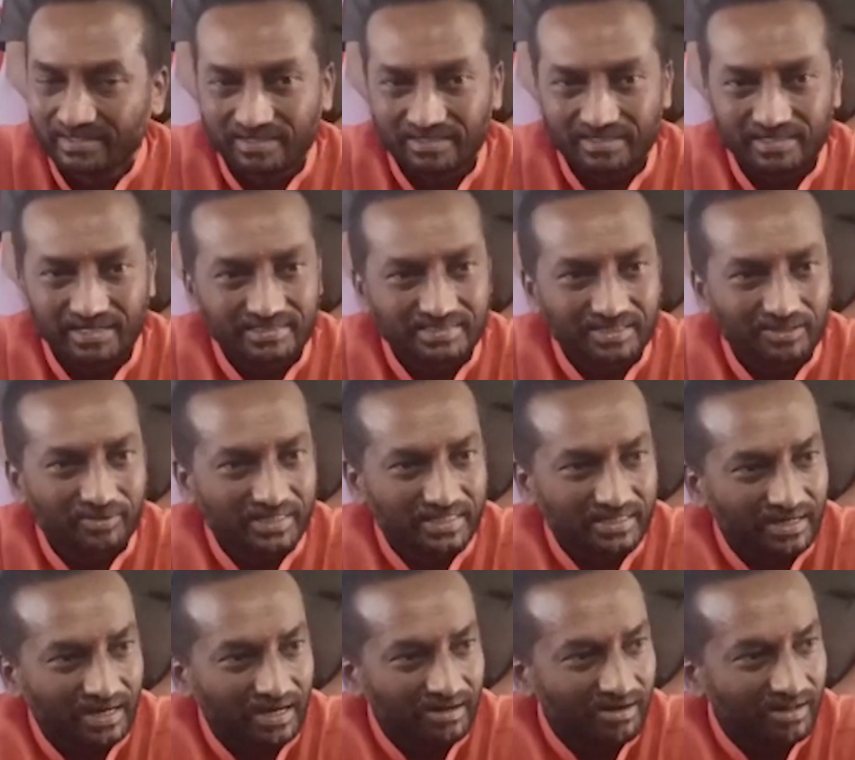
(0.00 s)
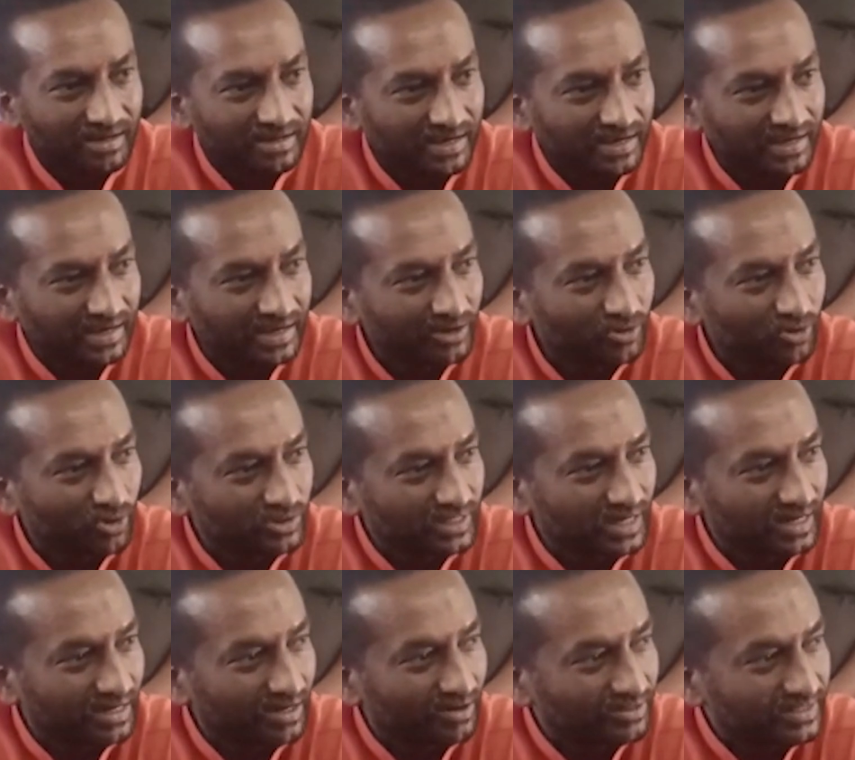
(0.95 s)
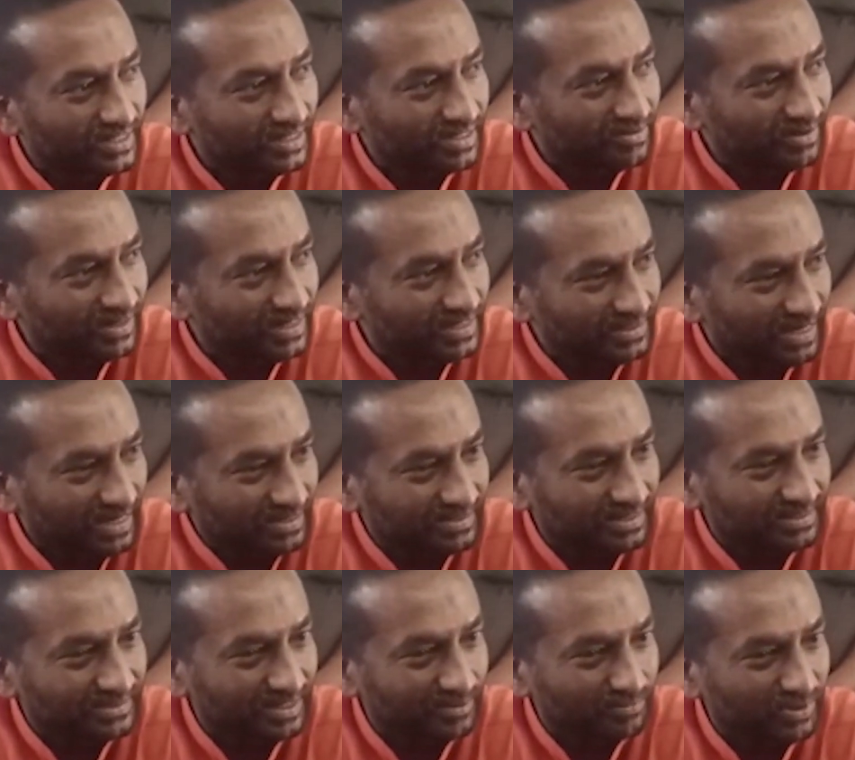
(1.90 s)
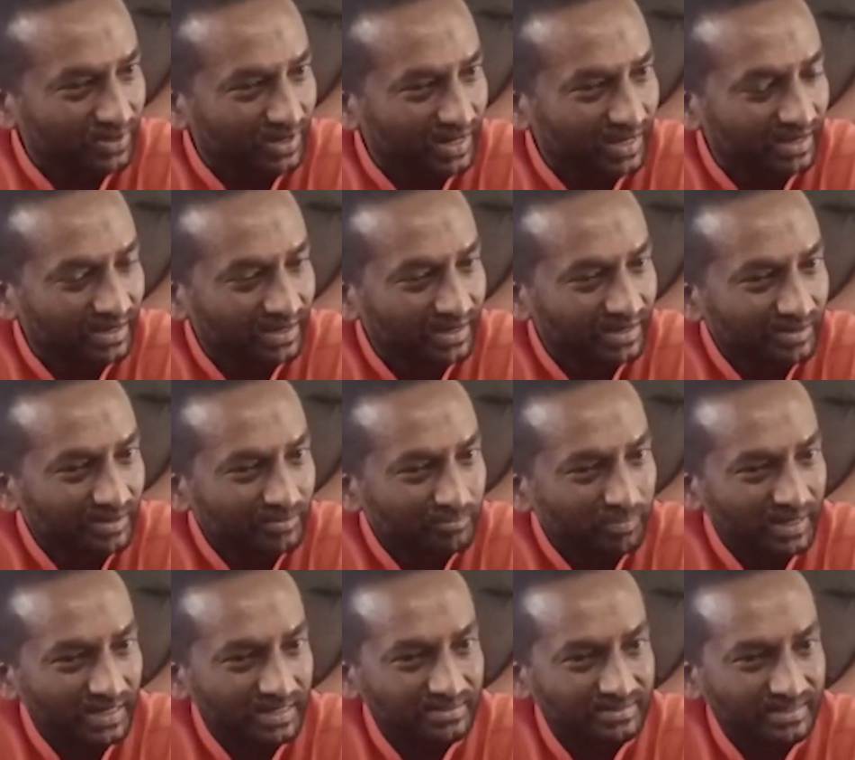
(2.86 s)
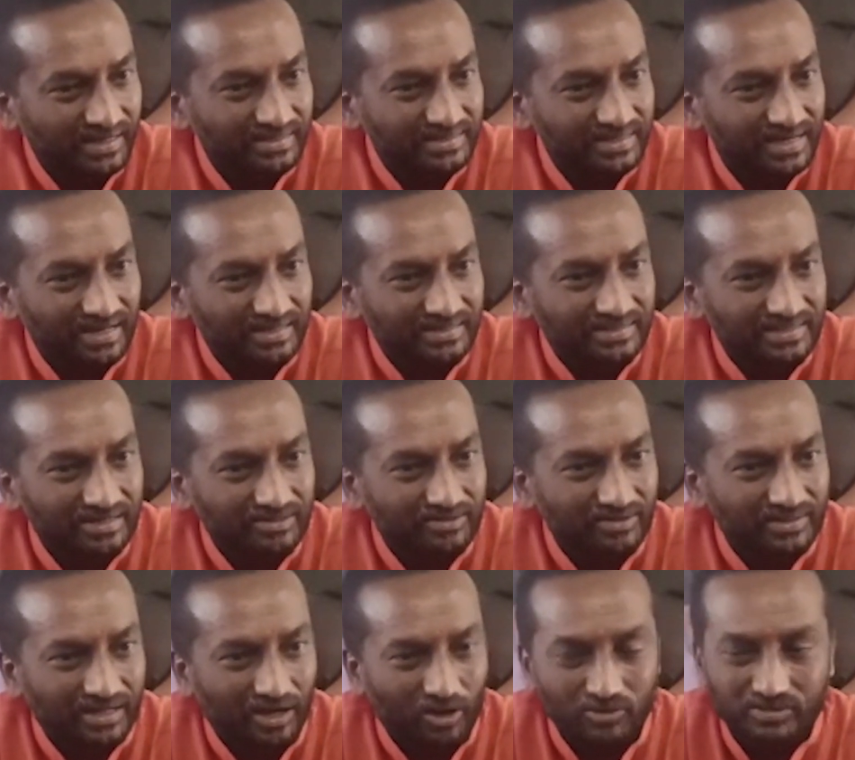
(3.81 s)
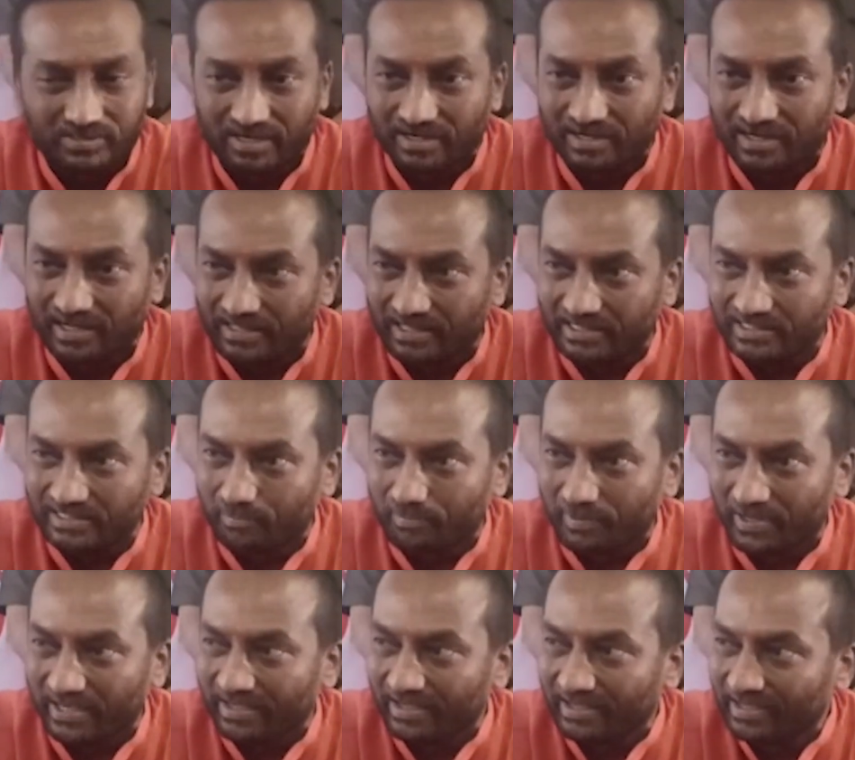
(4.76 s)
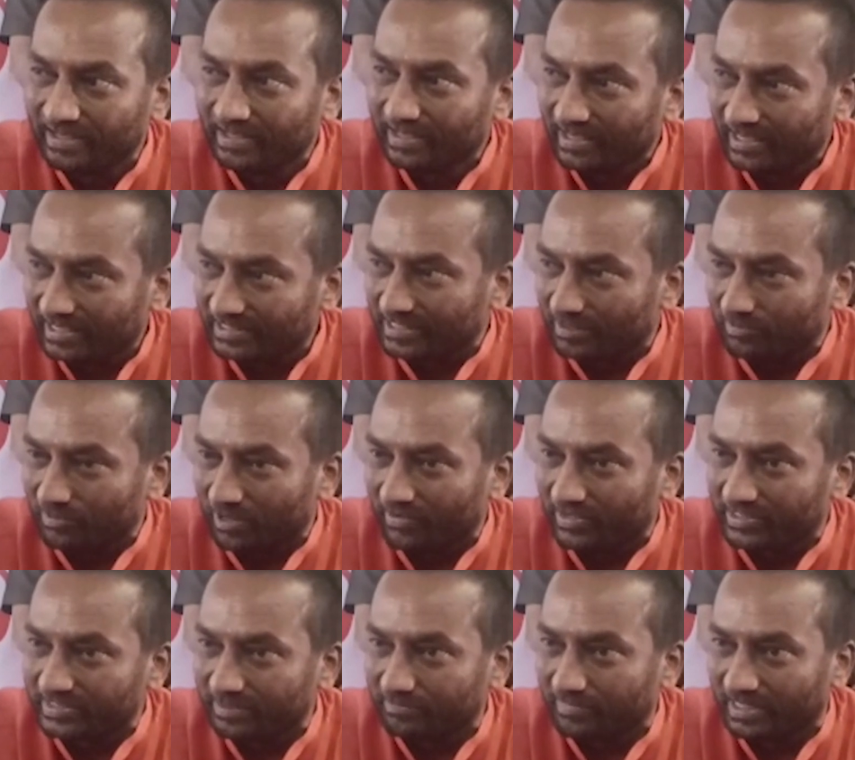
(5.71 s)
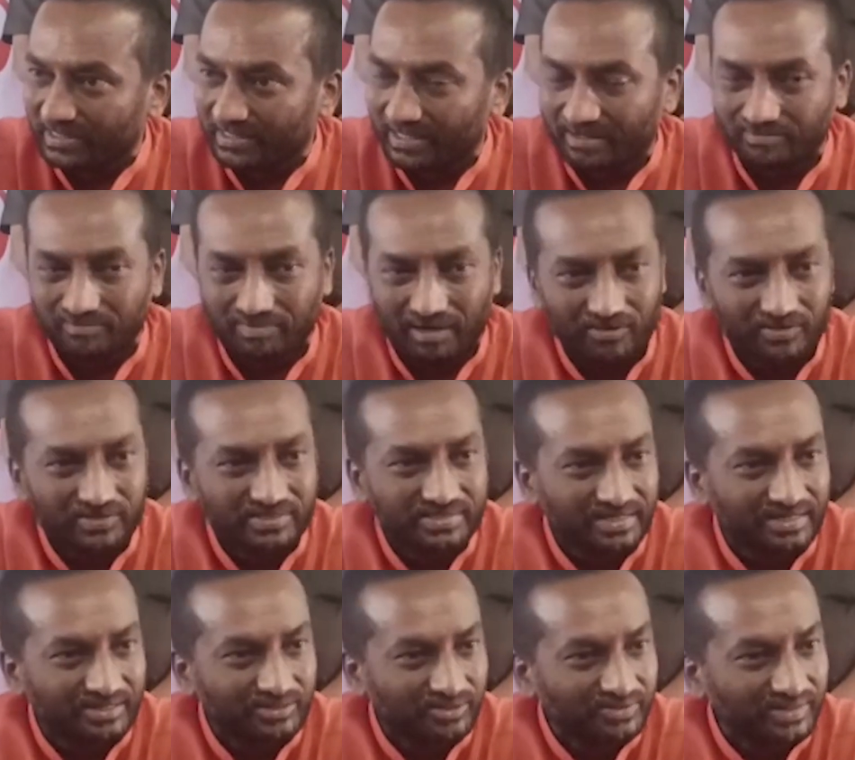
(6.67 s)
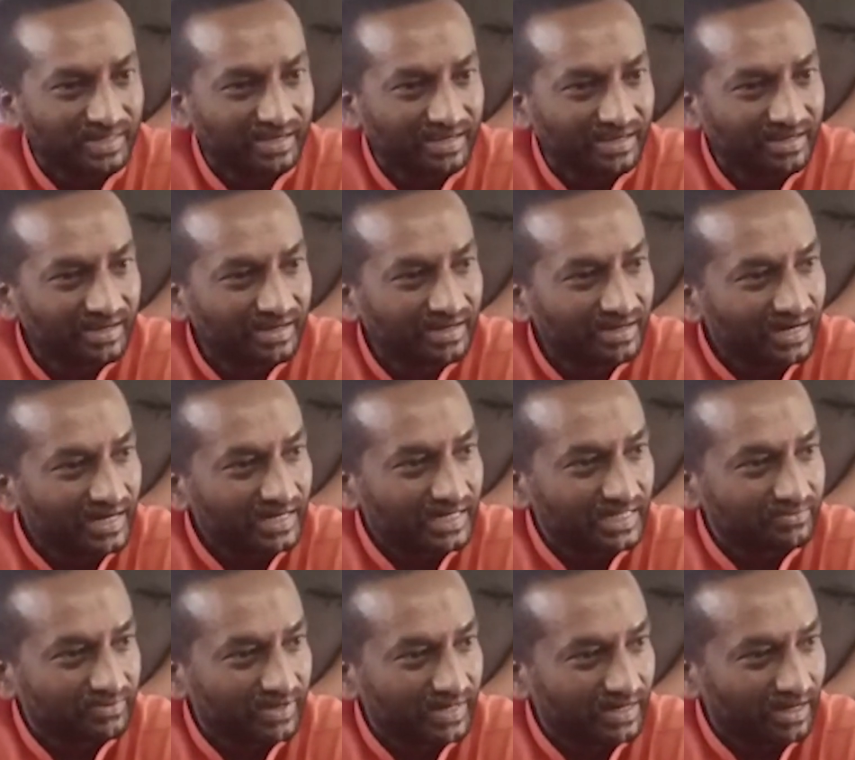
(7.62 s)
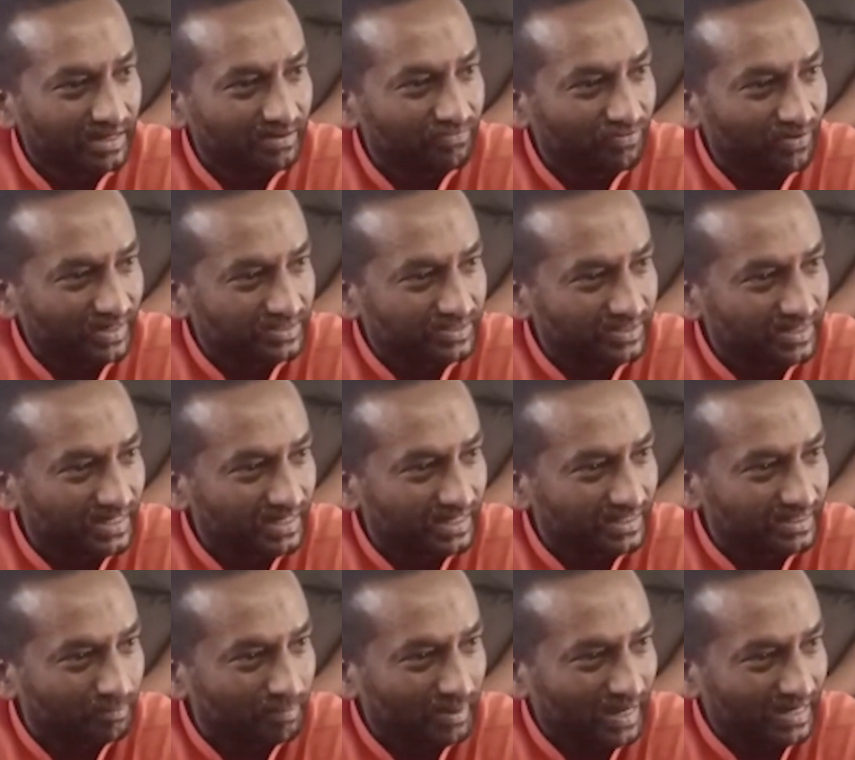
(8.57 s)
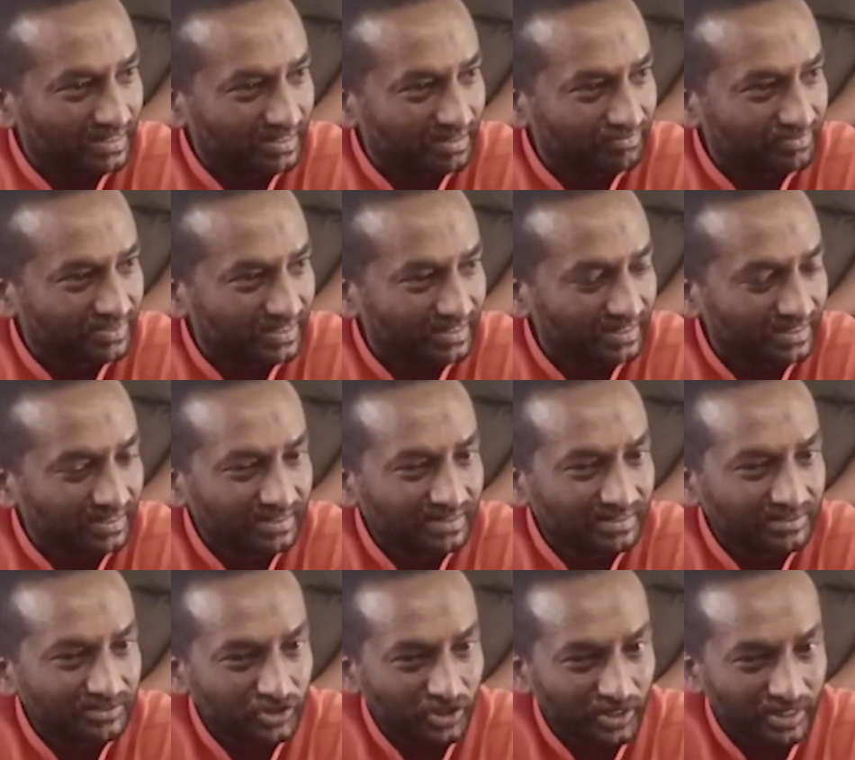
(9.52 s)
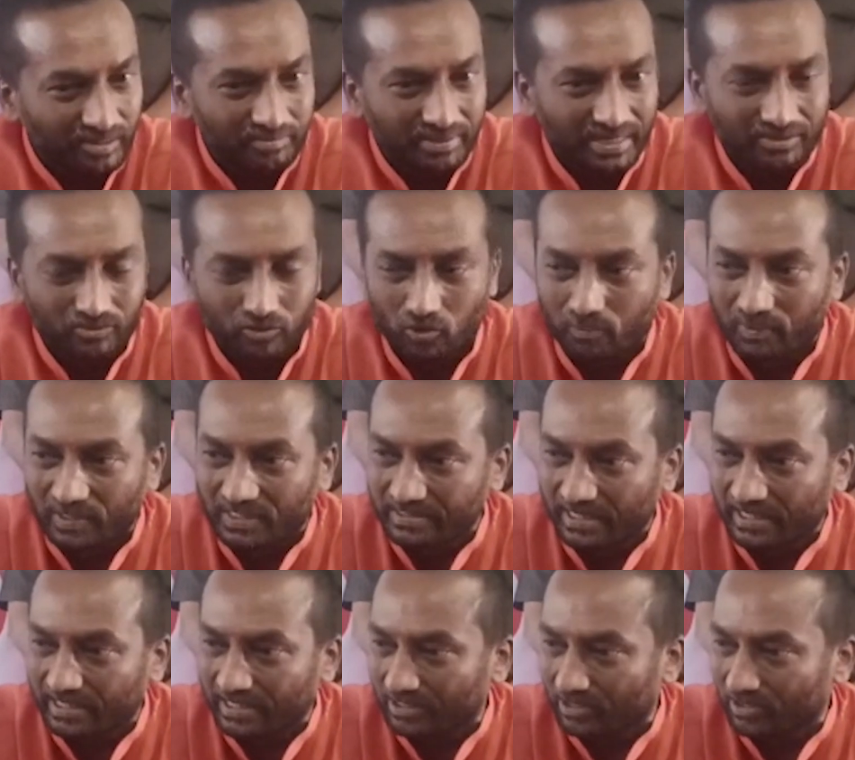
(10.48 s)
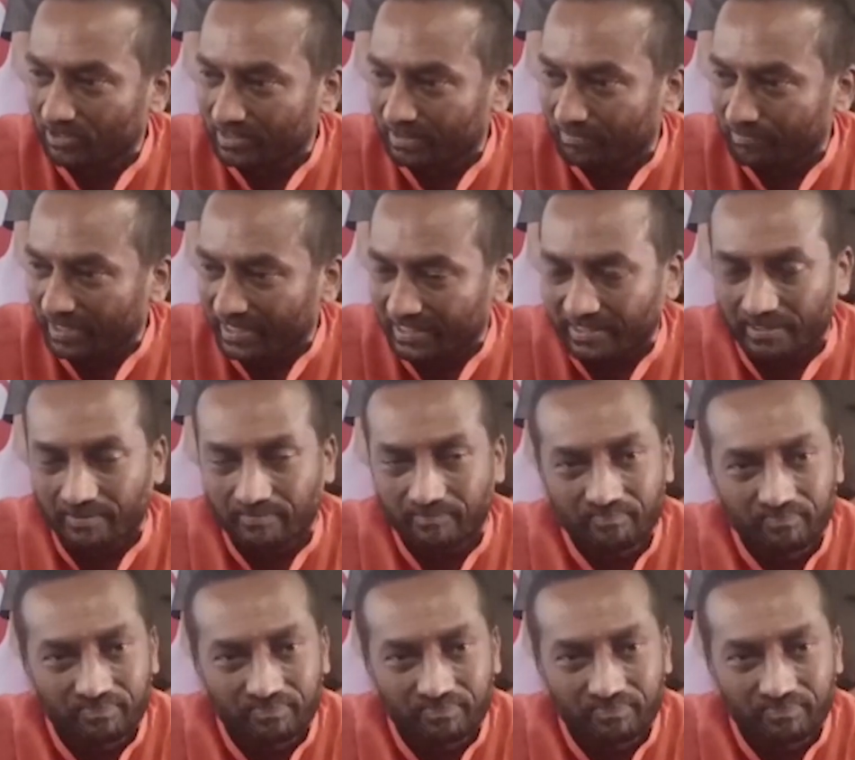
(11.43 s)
కనీసం అధికారులకి కొత్తగా వచ్చినటువంటి శాసనసభ్యుని పరిచయం చేయాల్సినటువంటి అవసరం లేదని చెప్పి ఈ సమావేశం మందిరం భావించినట్టుంది ఇట్ ఈస్ వెరీ అన్ఫార్చునేట్ అండ్ ద పార్ట్ ఆఫ్ ద చైర్మన్ హూ ప్రిసైడెడ్ ఓవర్ ద మీటింగ్